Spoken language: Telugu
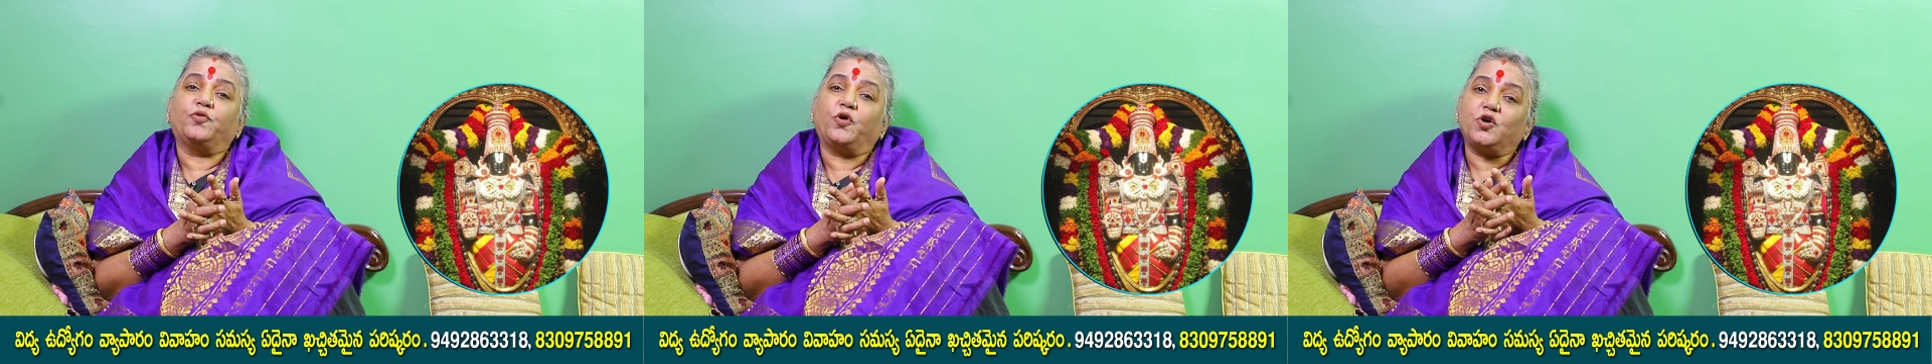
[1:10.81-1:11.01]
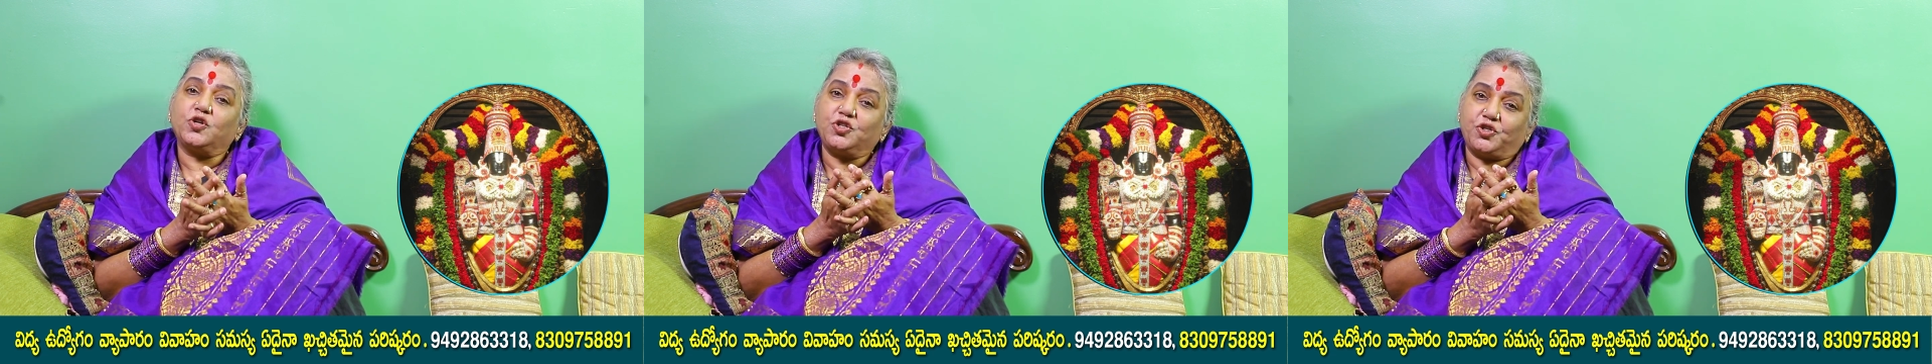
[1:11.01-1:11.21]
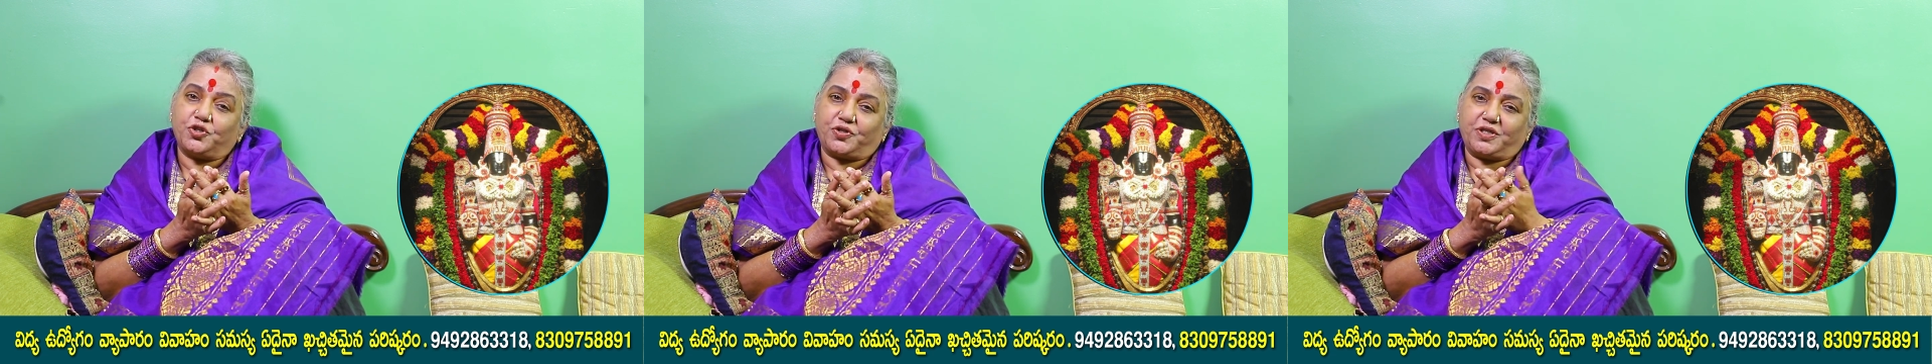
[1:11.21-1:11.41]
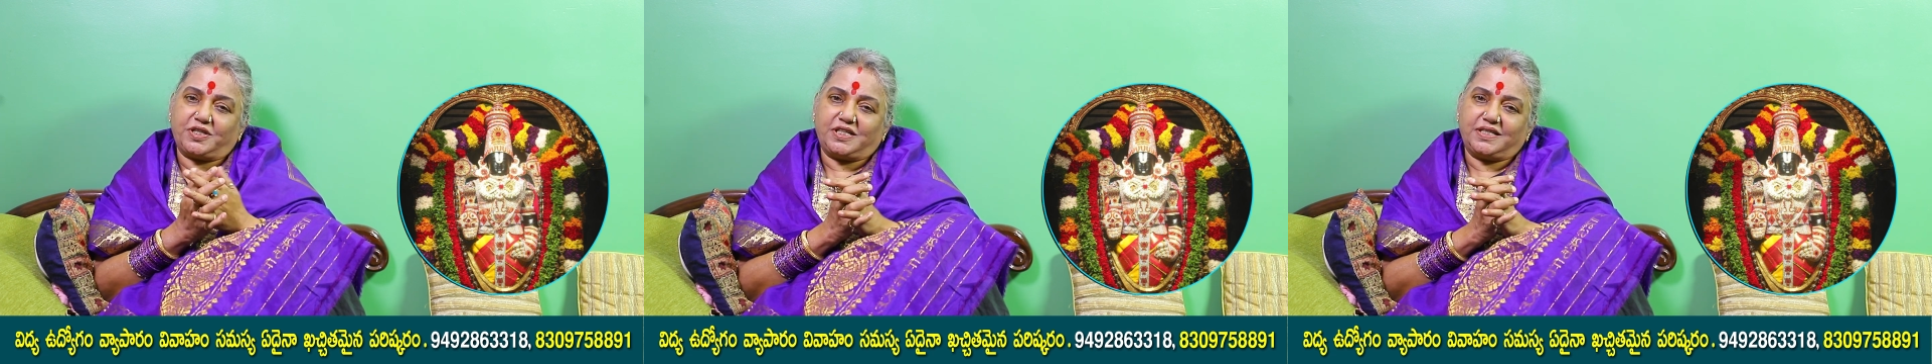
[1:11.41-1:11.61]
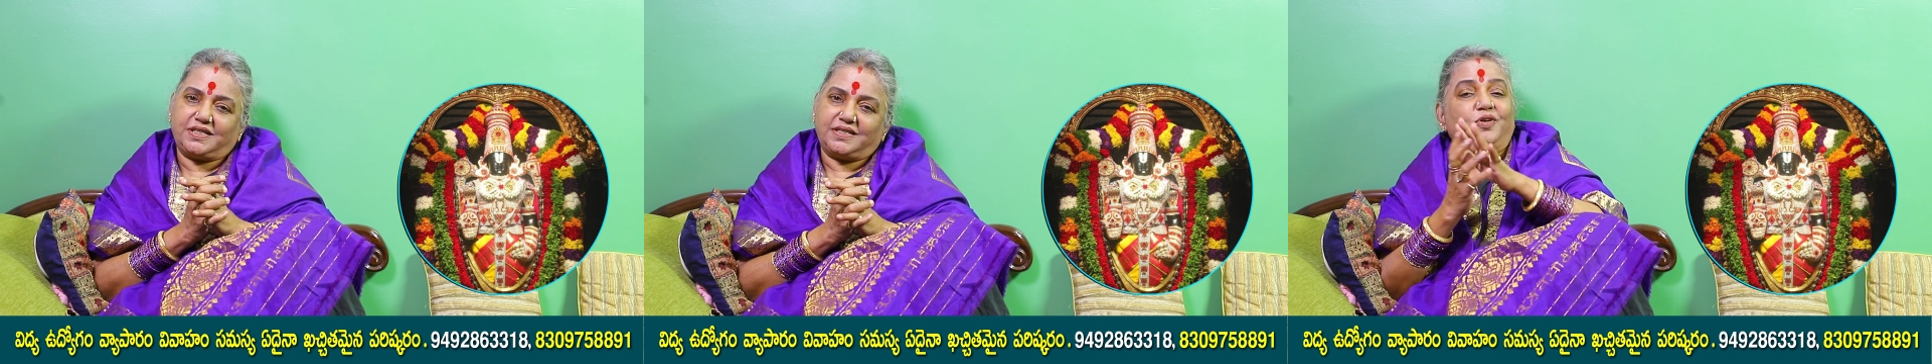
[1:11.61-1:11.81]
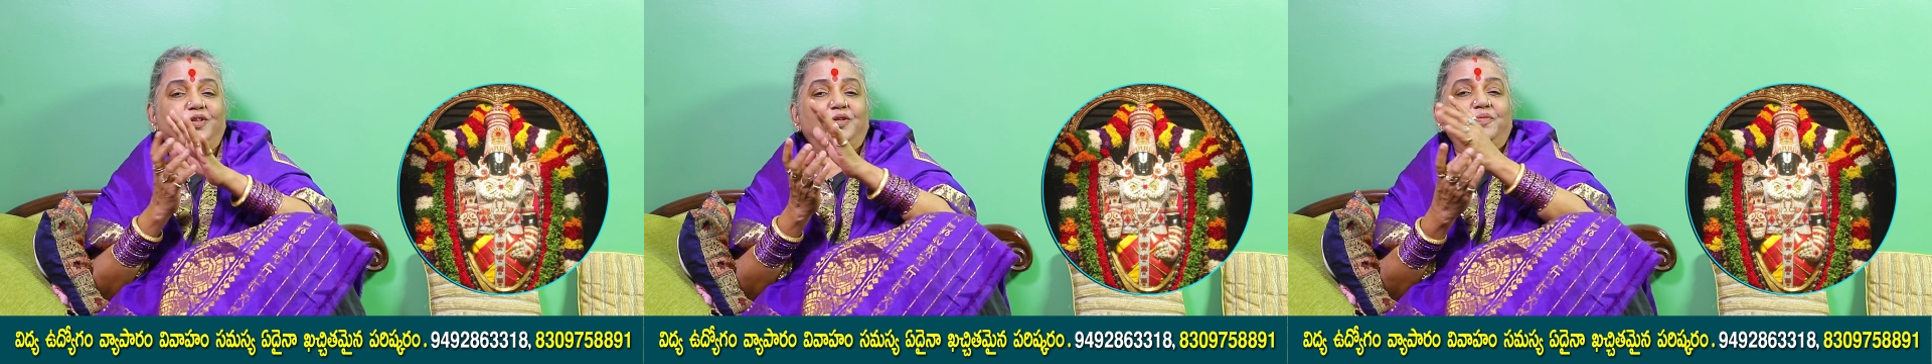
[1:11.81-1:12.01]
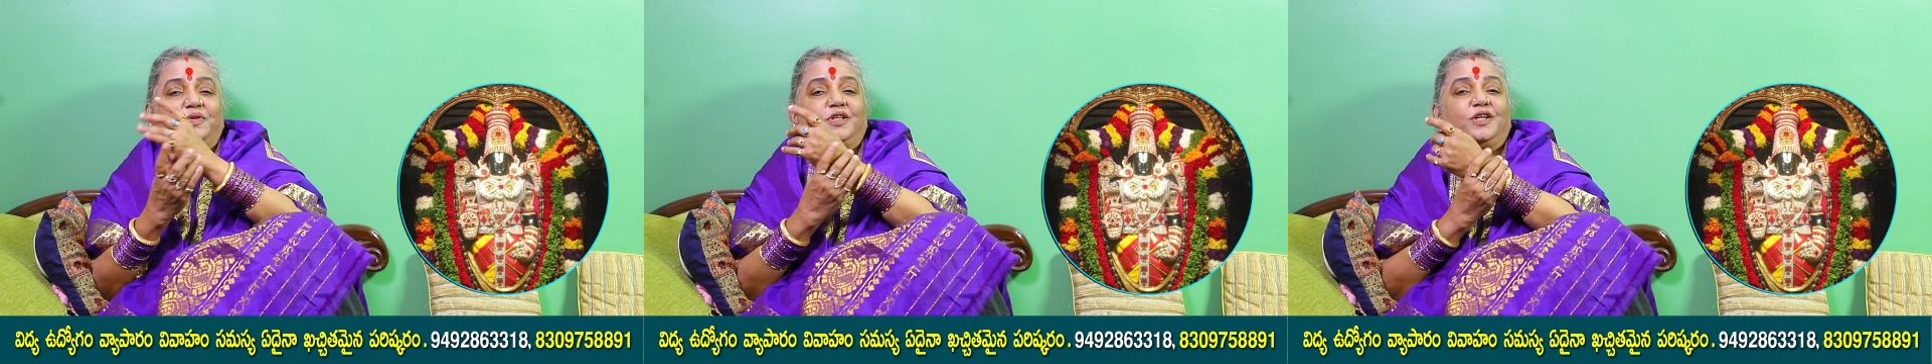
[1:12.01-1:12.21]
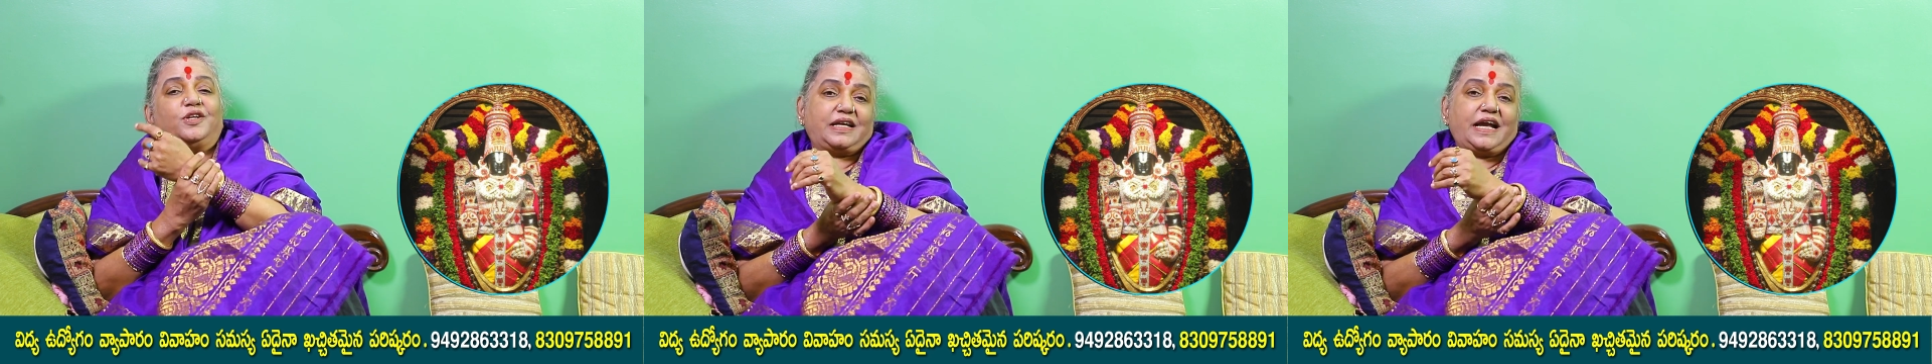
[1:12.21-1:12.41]
వాచ్ ఒకటి
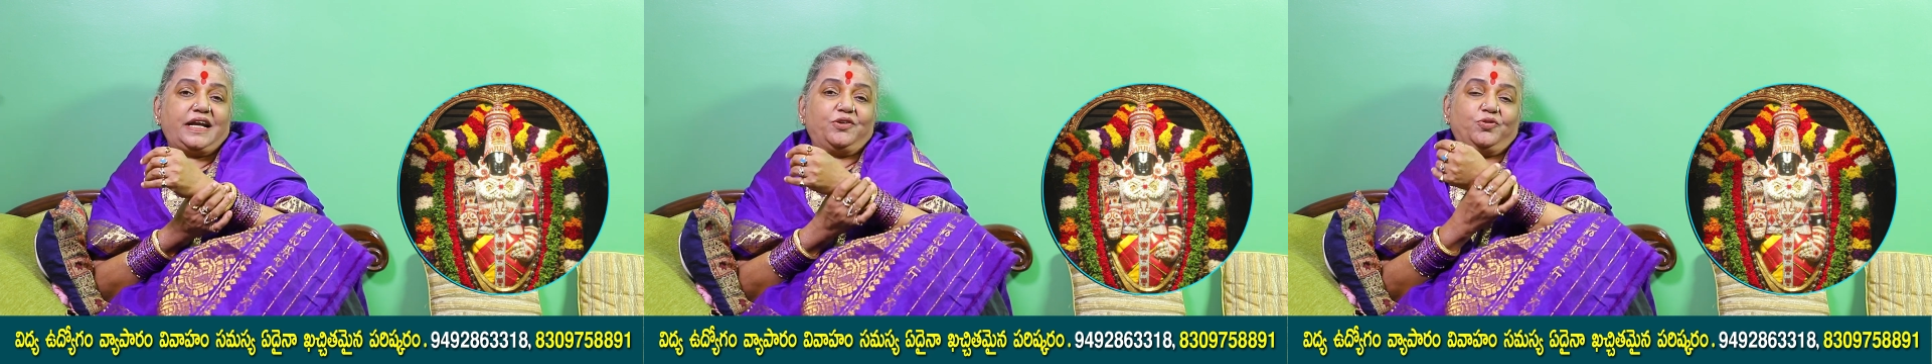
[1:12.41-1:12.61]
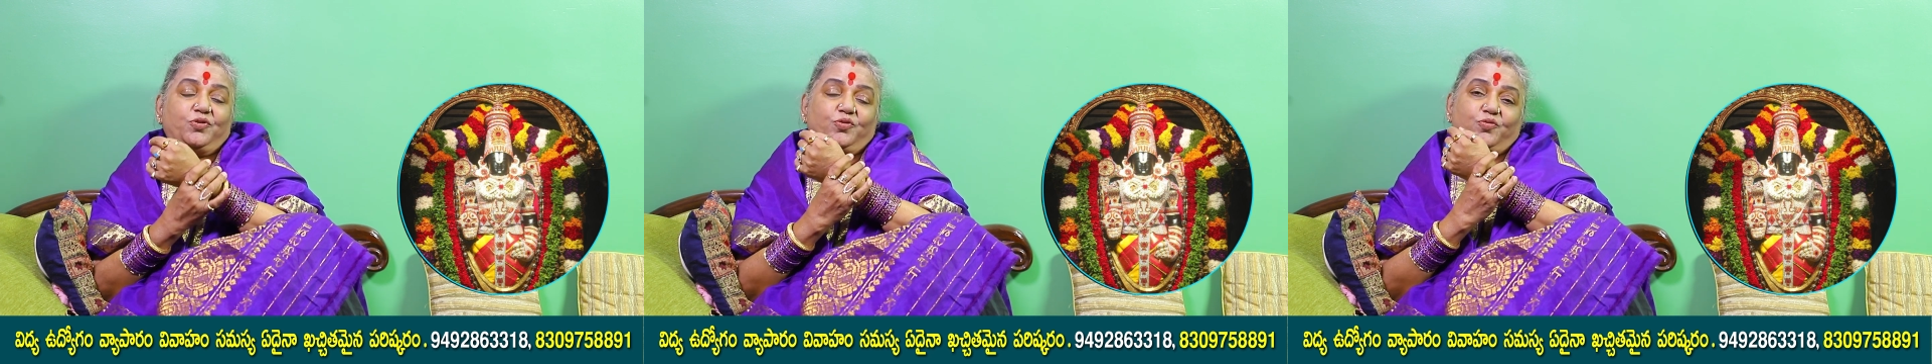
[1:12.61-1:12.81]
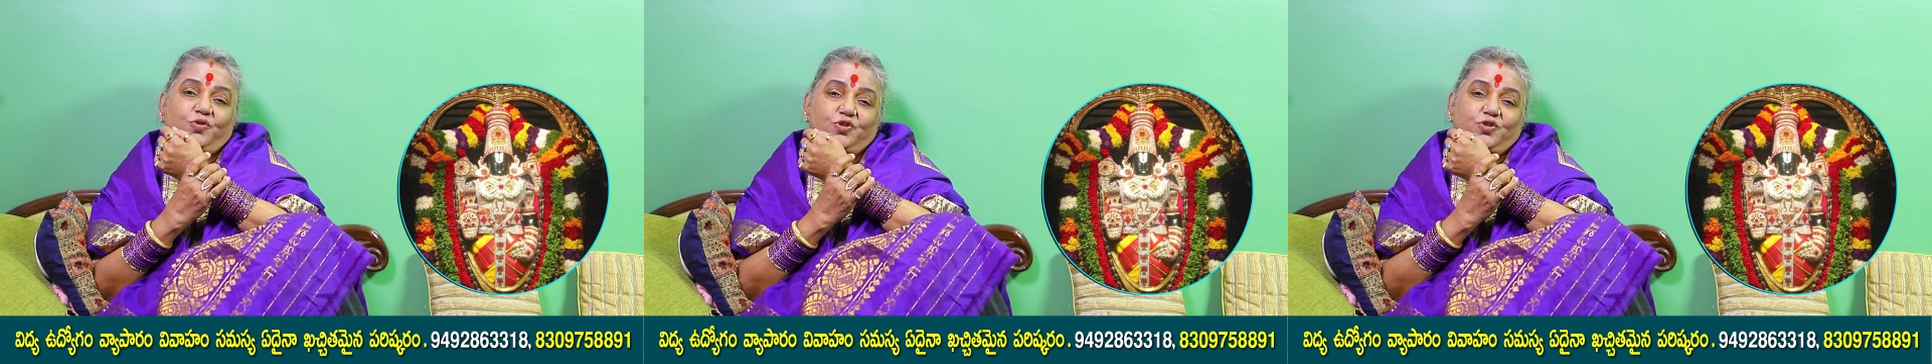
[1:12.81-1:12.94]
కొంతమంది రాడో